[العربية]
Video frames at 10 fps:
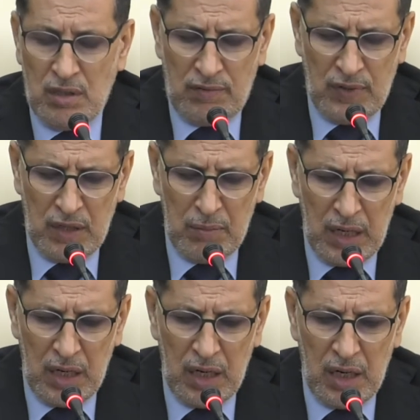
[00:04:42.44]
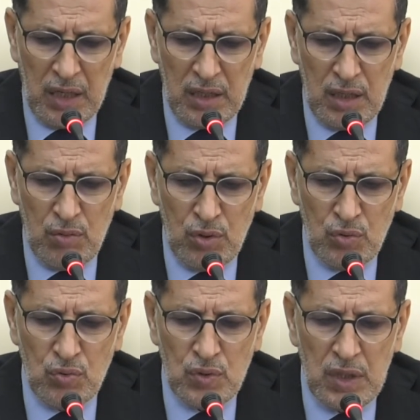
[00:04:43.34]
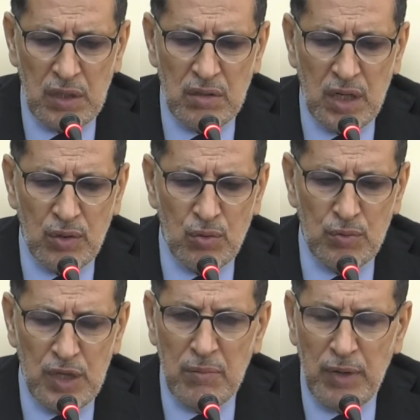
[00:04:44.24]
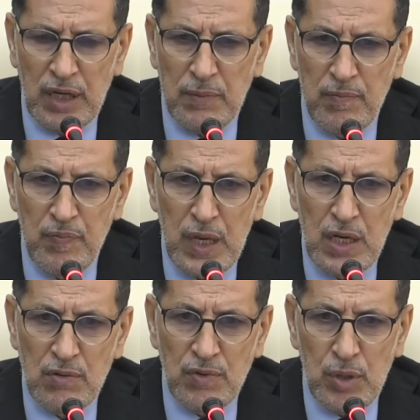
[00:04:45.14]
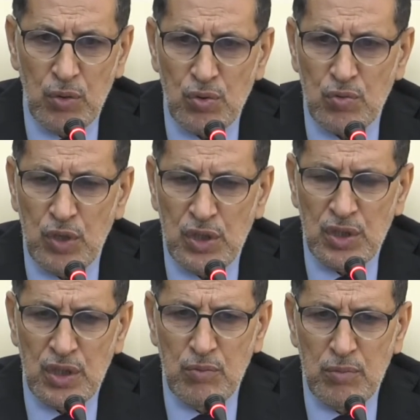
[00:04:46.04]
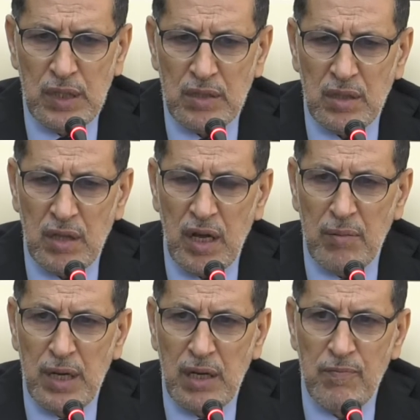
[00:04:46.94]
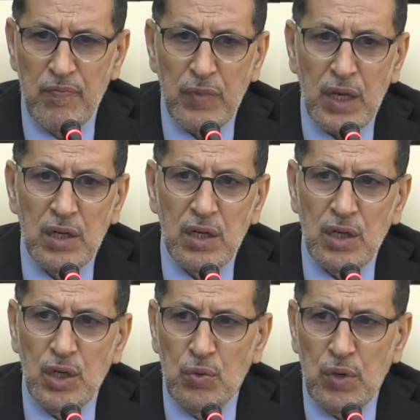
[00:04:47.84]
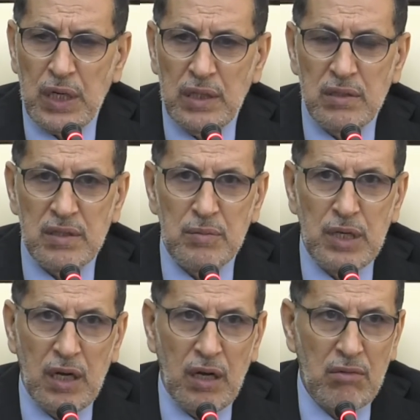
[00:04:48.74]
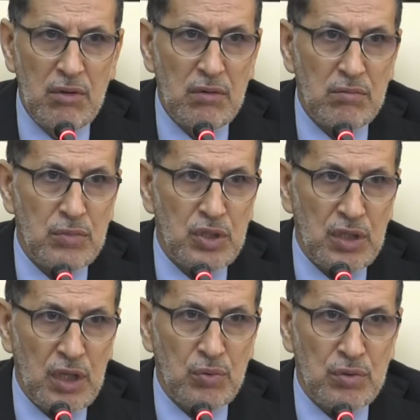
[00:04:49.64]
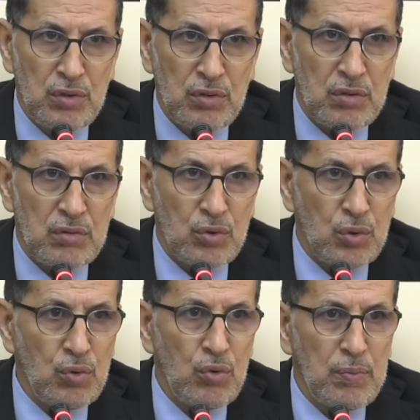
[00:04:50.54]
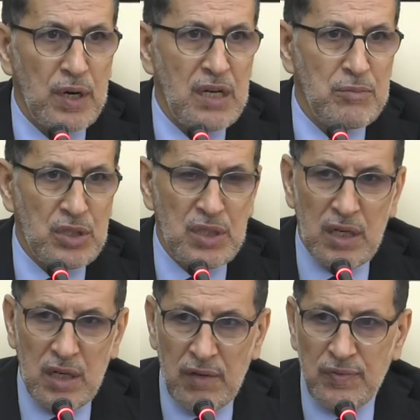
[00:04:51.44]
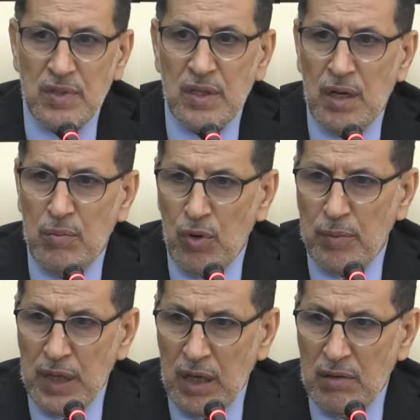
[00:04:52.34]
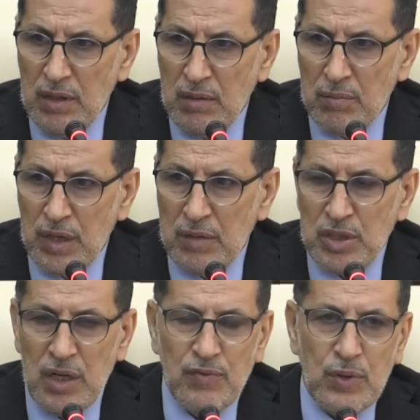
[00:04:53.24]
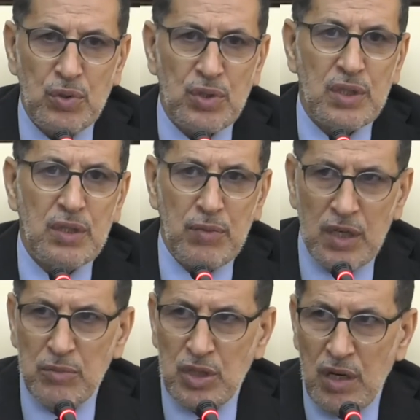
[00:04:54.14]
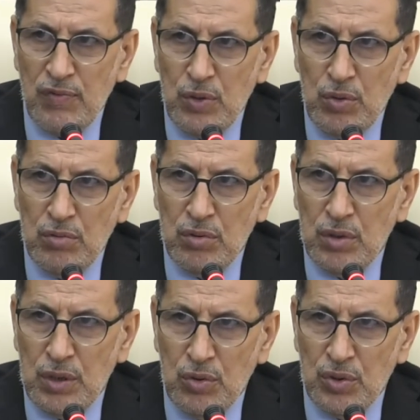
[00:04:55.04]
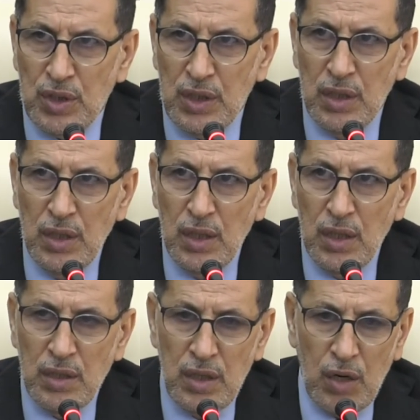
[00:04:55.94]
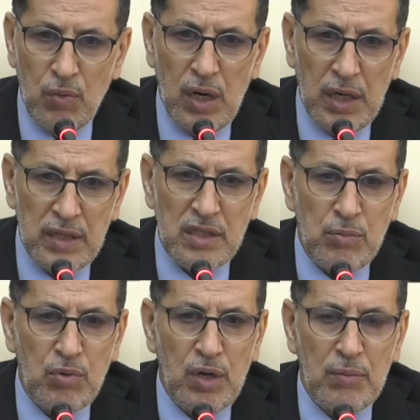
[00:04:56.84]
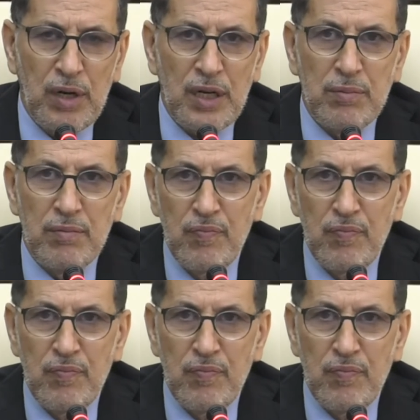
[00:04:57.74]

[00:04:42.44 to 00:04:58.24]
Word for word: في هذه المرحلة الأخيرة وخصوصا هذا التقدم ديال المغرب فيما يخص مؤشر ممارسة الأعمال اللي هو كيلزمنا باش نعاود نطوروا البرنامج ديالنا في السنة المقبلة برنامج 2020 برنامج 2021 نحو أن يتبوأ المغرب